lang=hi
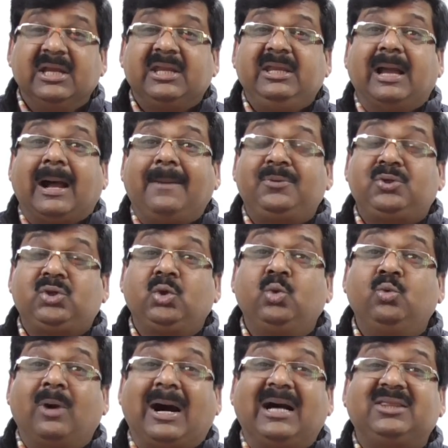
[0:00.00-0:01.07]
कि आप
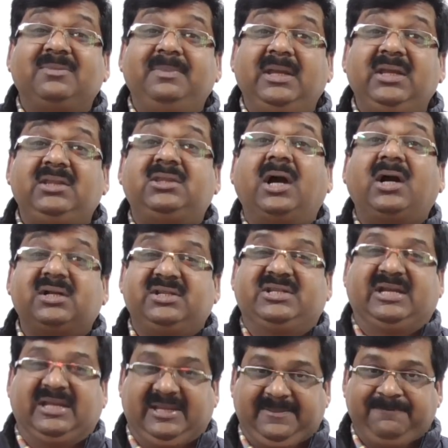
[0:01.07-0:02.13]
शुरुआत में ही थक
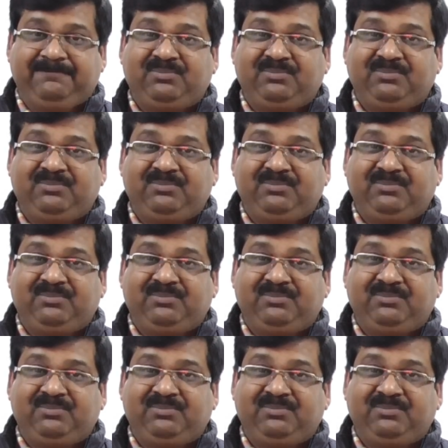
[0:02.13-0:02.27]
जाएं